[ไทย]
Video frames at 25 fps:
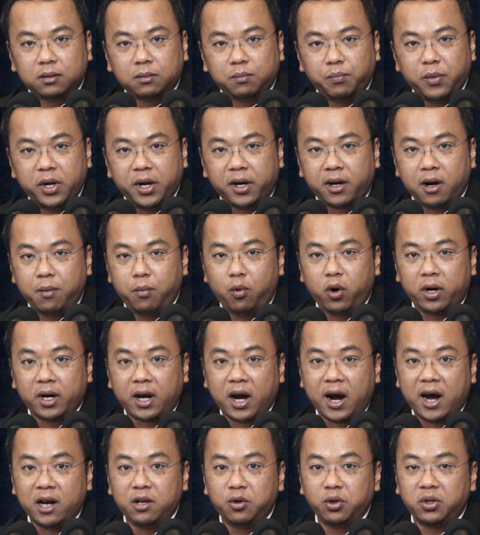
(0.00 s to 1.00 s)
มีกระบวน
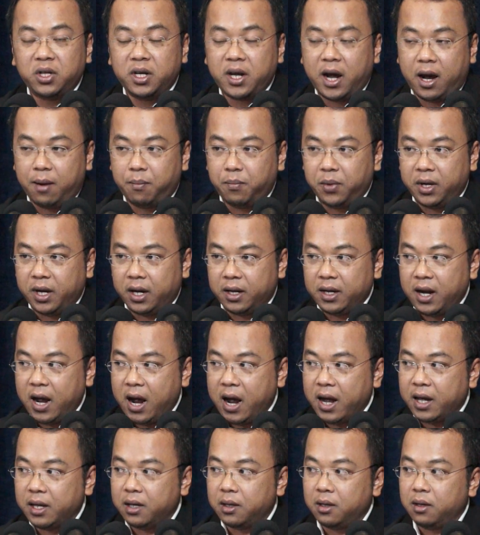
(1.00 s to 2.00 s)
การยุติธรรมเนี่ย
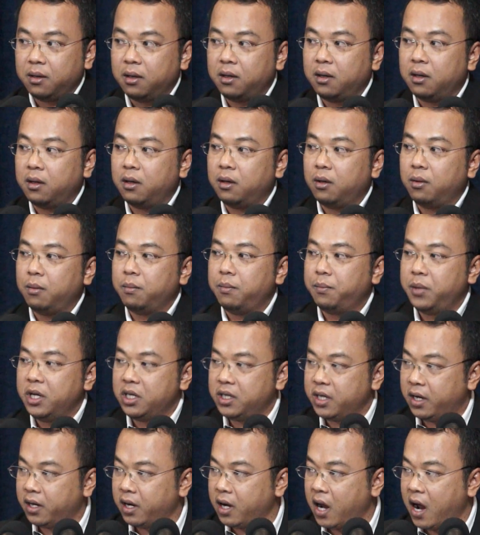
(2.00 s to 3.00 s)
ได้พิ
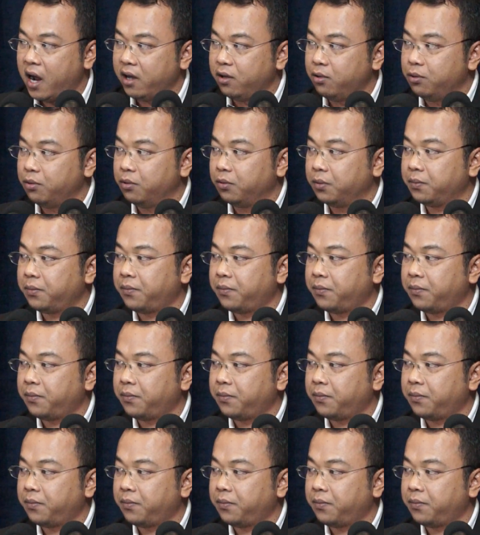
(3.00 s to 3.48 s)
จารณาอยู่